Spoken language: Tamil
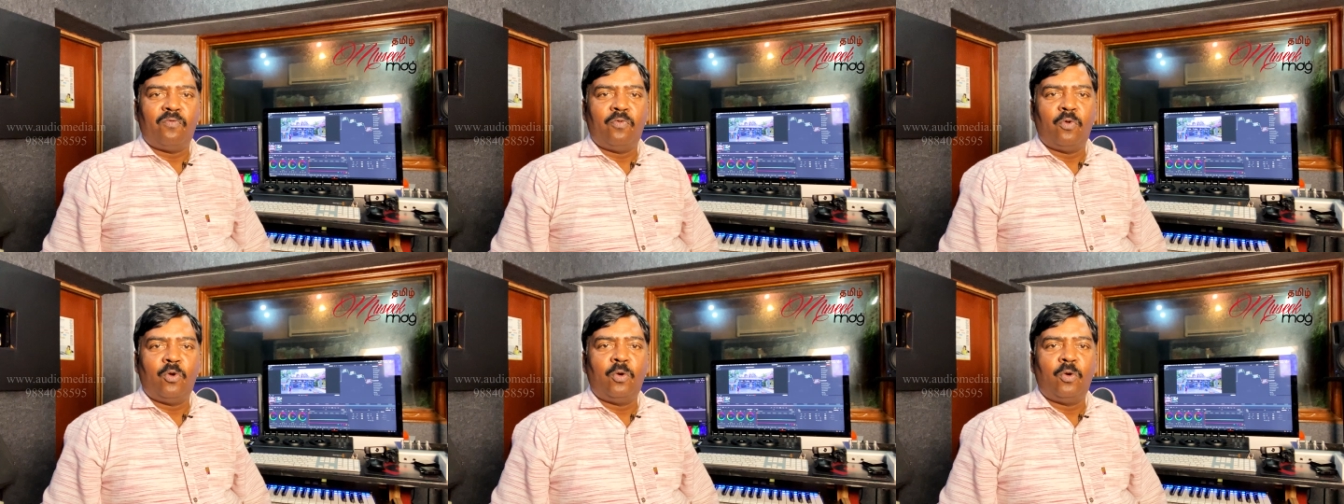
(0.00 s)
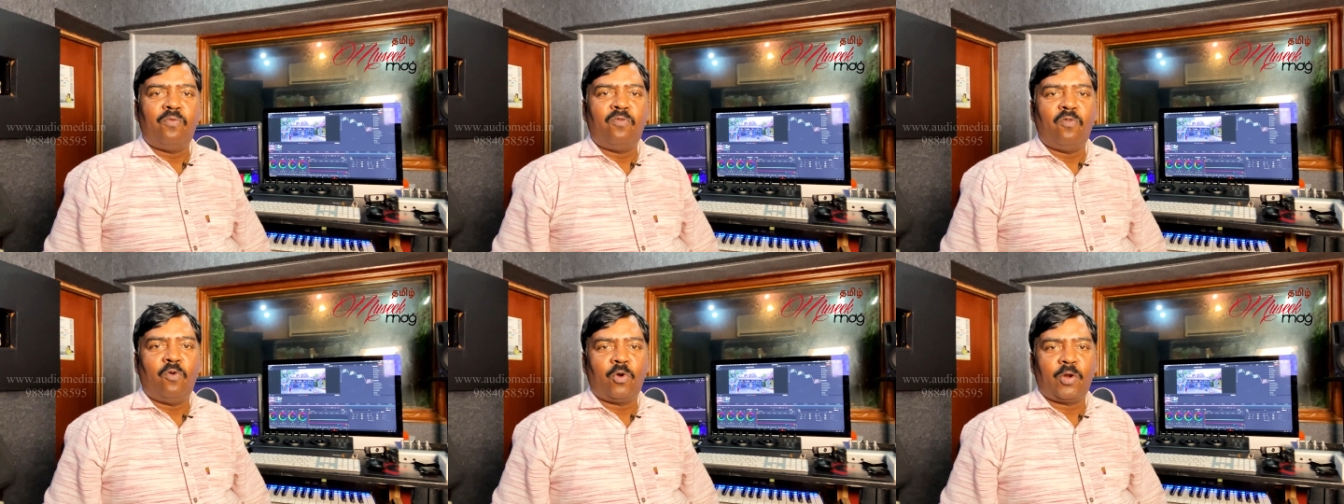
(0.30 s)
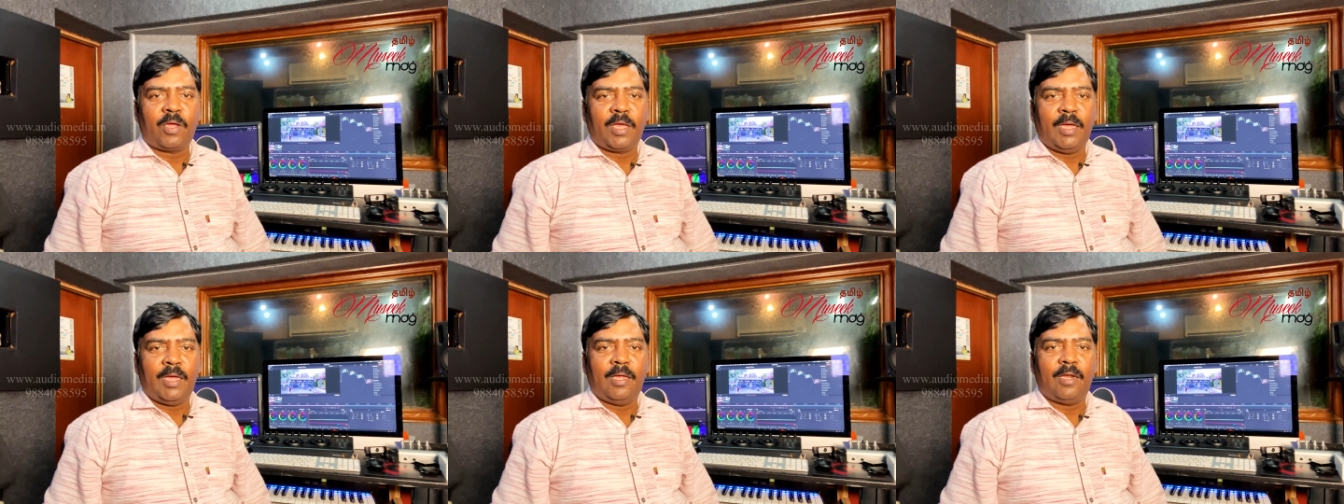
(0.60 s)
ஃபுல்
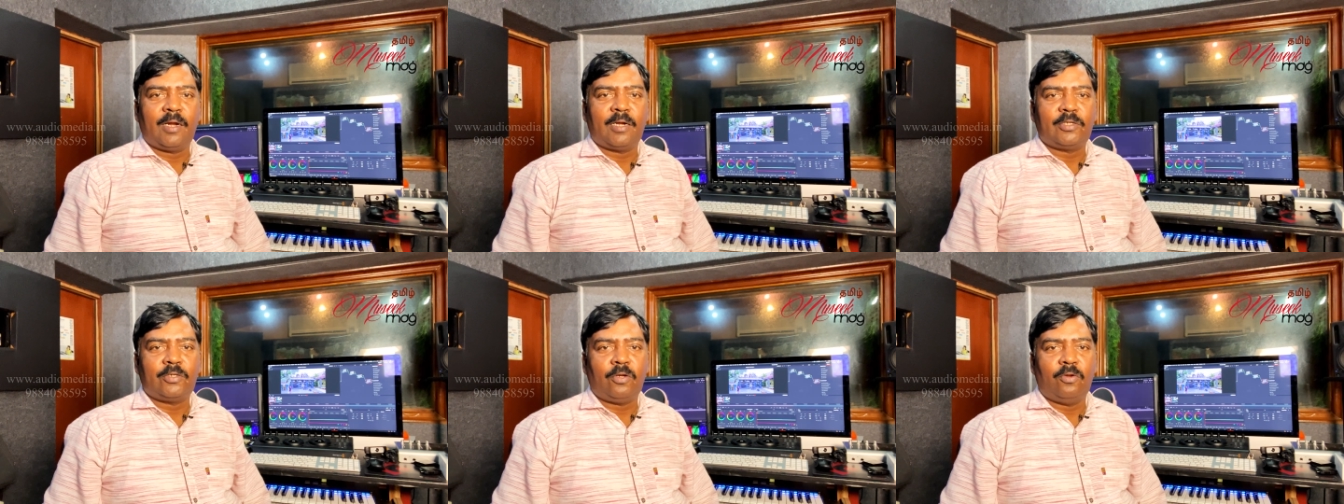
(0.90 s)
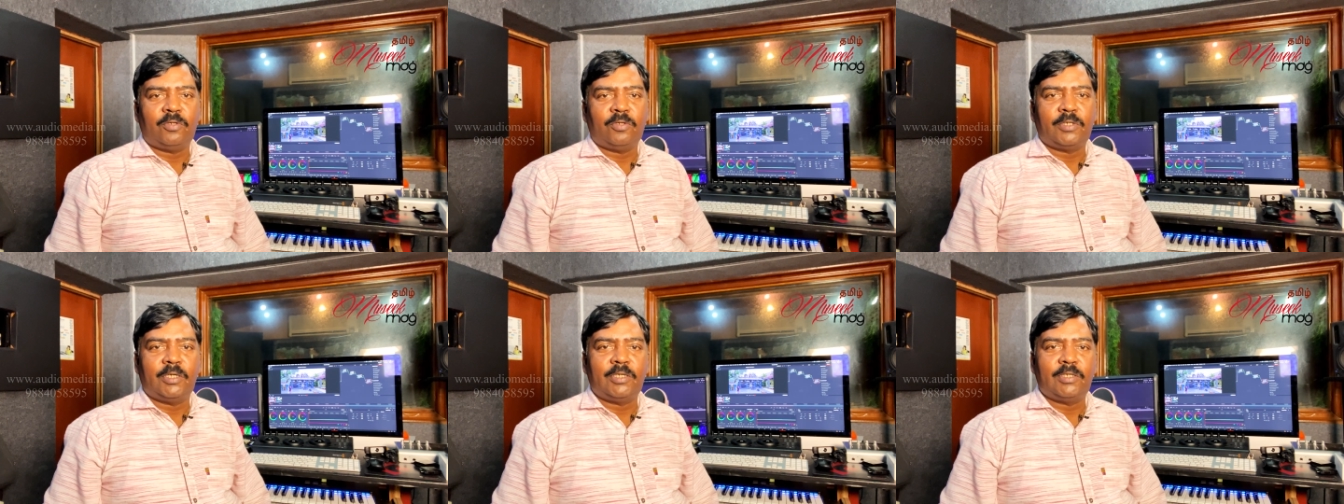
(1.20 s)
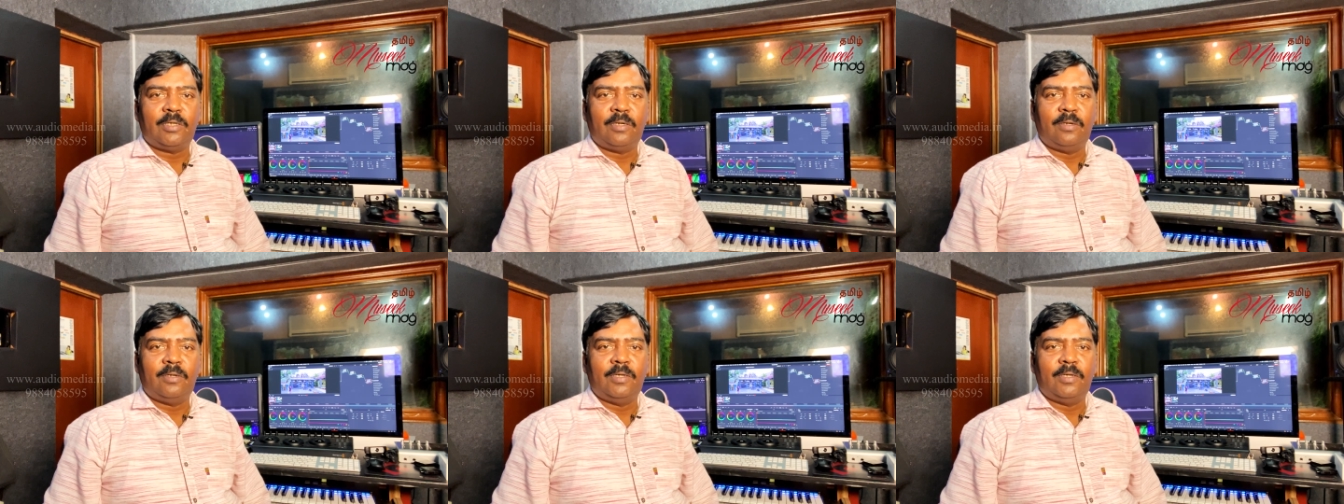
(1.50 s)
ஃபோர் கே ரெசல்யூஷன்
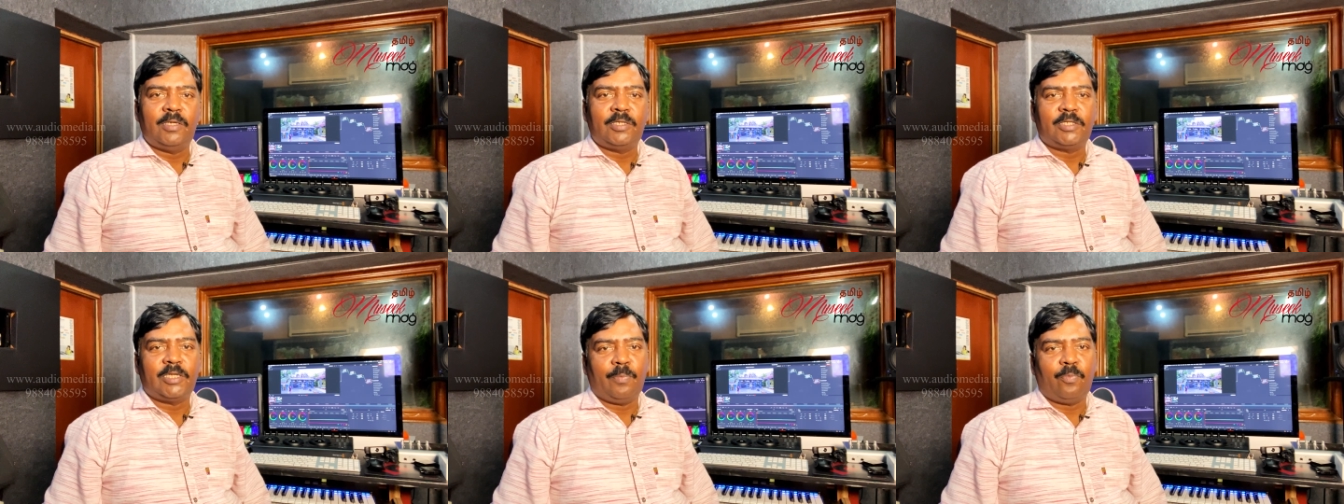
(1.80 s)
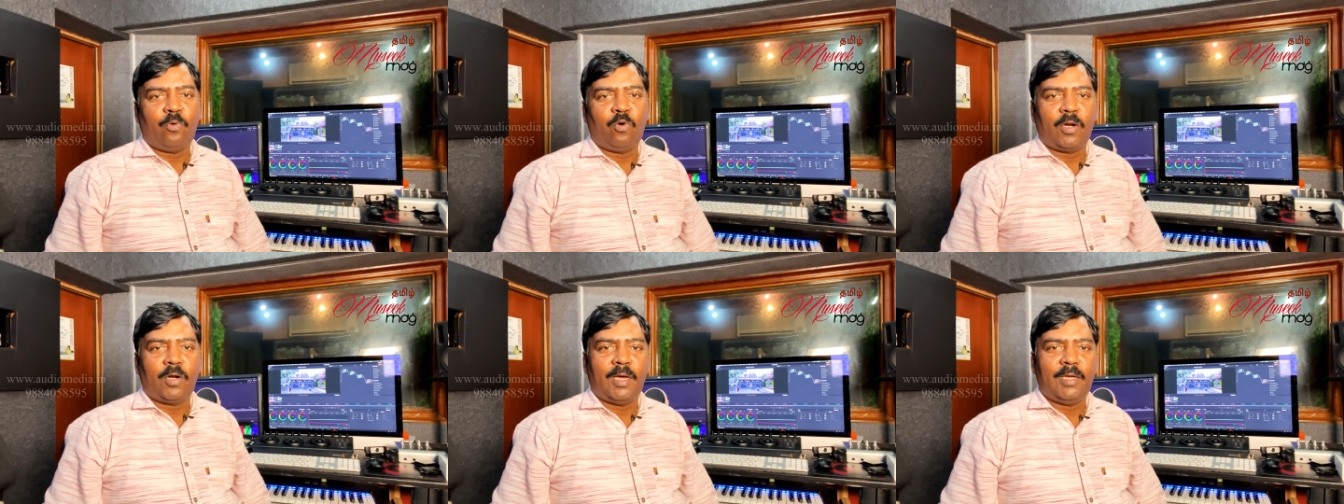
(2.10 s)
சப்போர்ட்